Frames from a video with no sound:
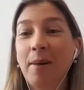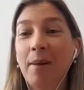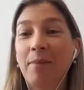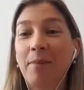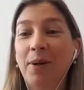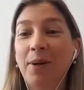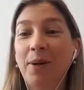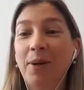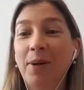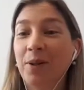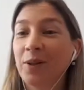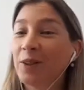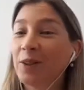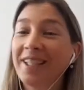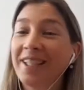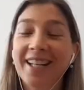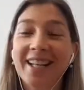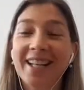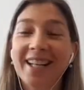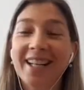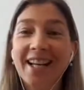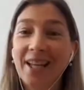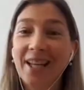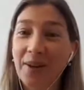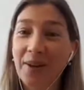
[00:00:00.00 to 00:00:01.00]
pero no tiene
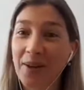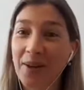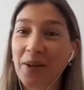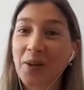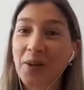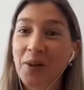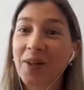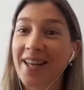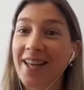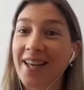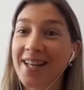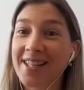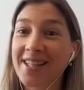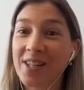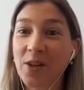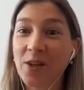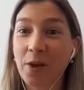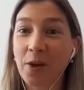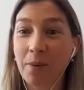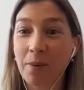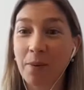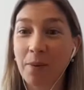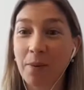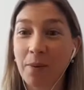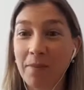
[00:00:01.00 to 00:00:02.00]
nada que ver con quedarse
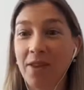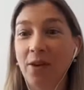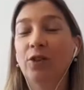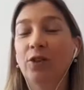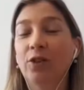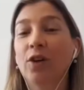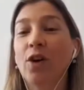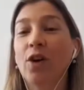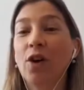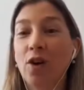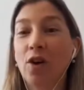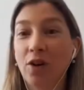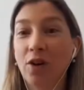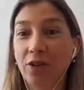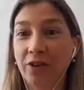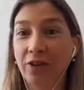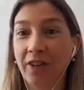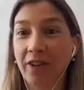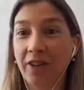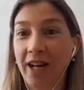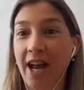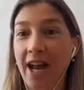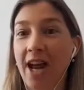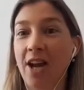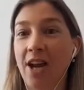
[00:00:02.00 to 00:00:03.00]
dormido, es todo lo
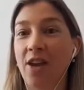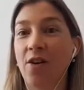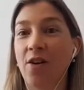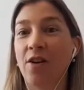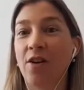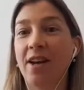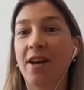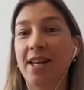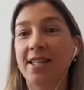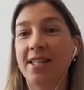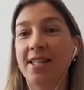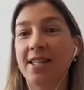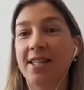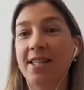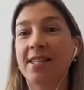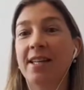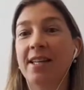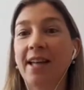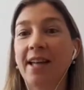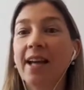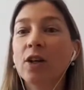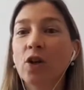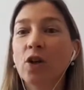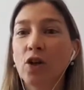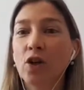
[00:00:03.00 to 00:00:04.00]
contrario, es
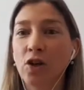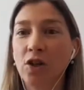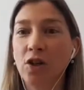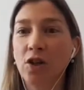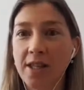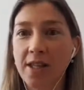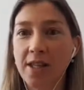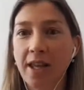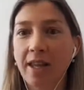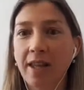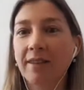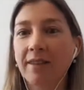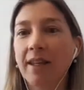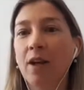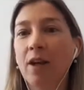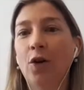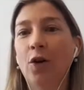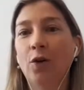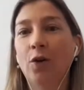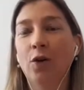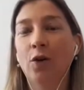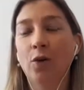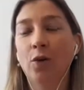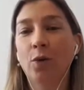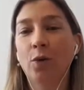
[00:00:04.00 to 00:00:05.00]
estar consciente
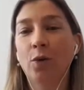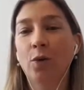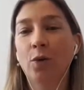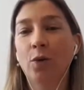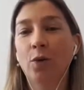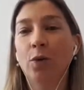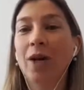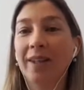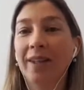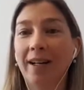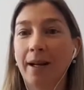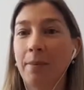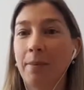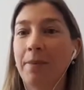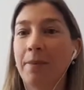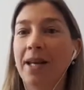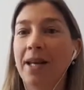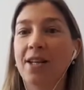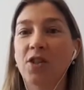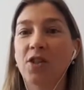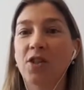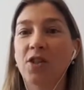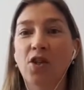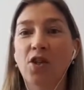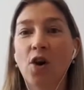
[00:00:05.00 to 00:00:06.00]
con nuestra
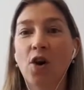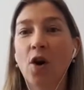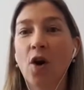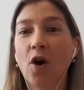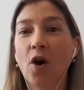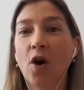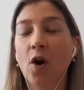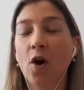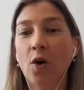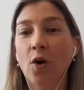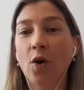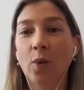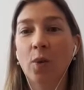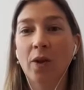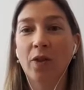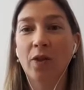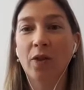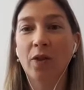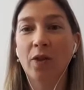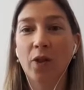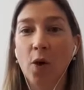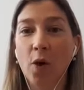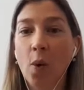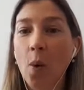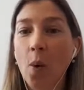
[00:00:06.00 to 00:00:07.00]
respiración, con
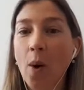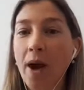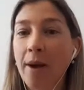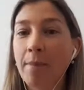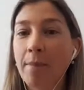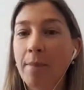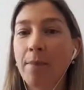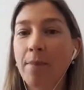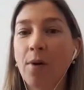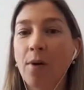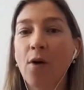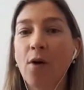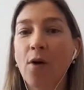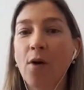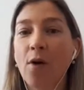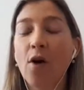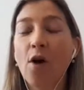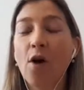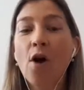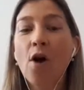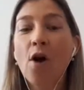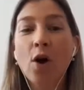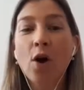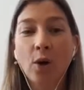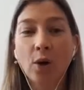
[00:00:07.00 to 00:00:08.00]
nuestro cuerpo,
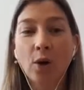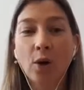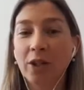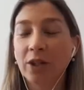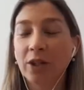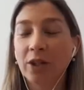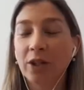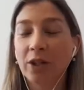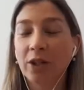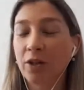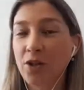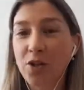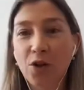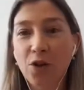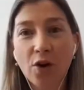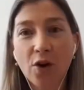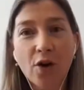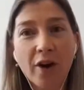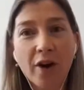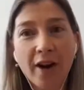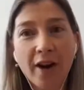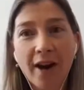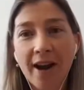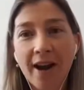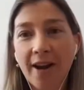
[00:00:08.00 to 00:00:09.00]
con nuestros
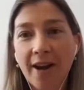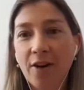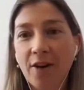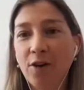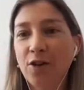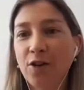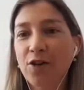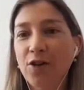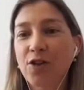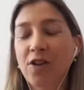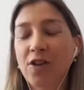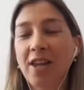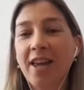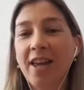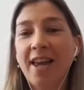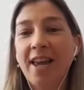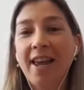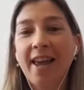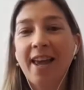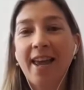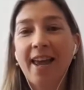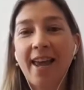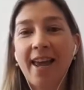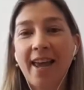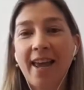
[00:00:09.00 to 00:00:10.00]
órganos,
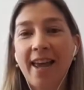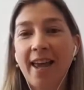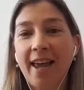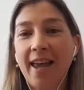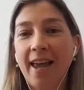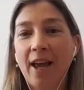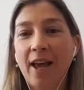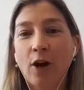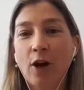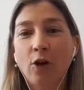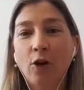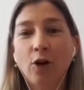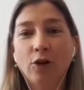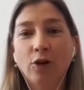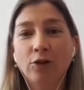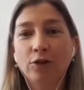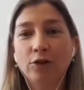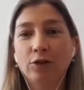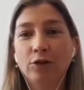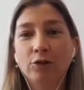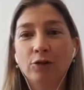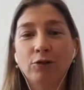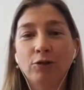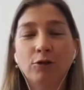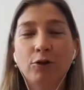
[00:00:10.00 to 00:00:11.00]
eh,
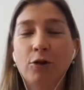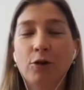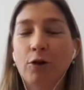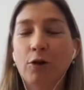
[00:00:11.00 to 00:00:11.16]
con,